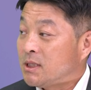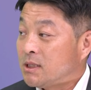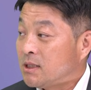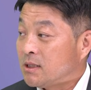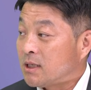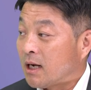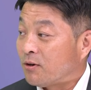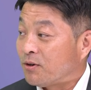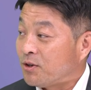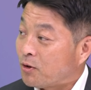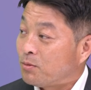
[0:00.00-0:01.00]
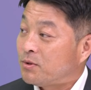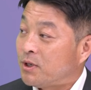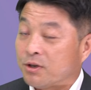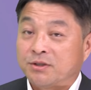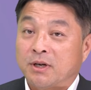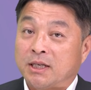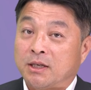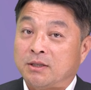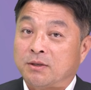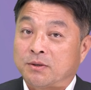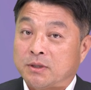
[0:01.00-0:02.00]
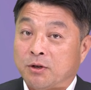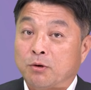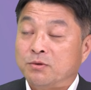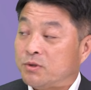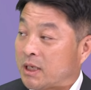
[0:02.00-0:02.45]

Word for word: 지으라는 건 여러분들이 결정하셔야죠. 여러분